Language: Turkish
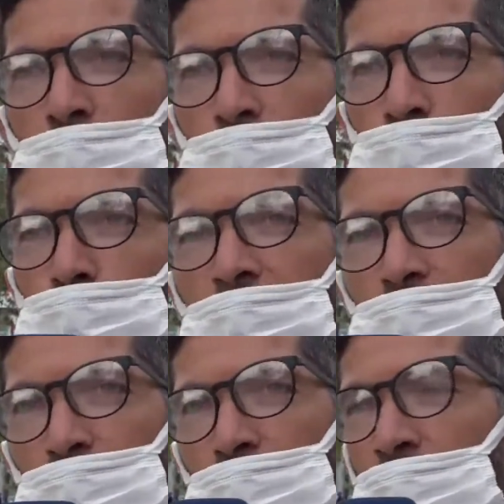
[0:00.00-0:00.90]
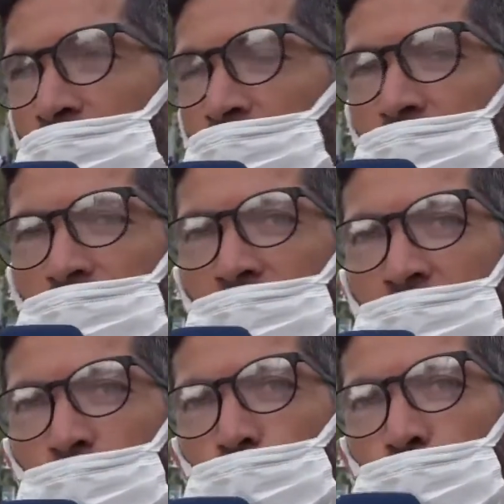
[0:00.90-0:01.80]
Malum hem
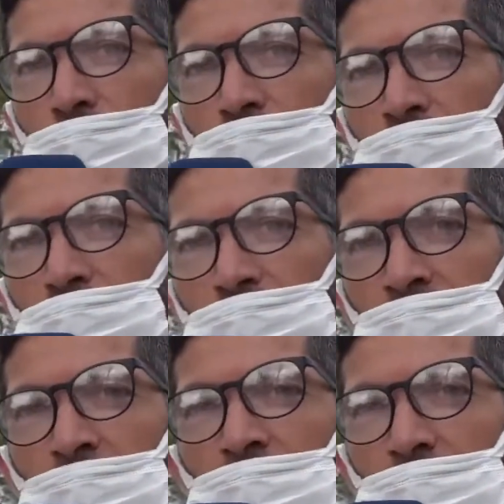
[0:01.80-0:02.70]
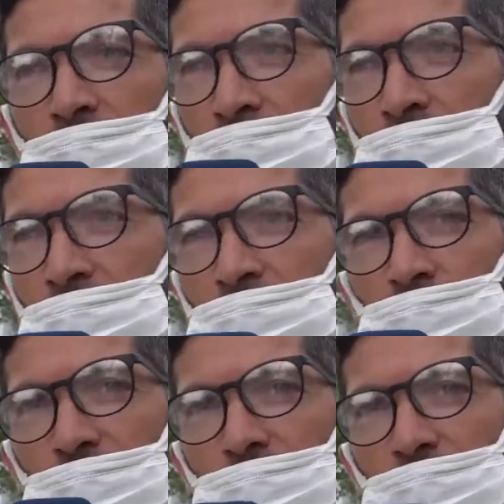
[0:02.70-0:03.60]
aşağıdan hem yukarıdan şehrin içerisine
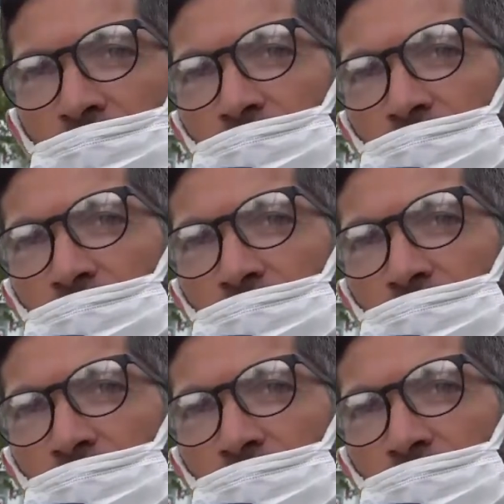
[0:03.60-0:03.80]
girmeden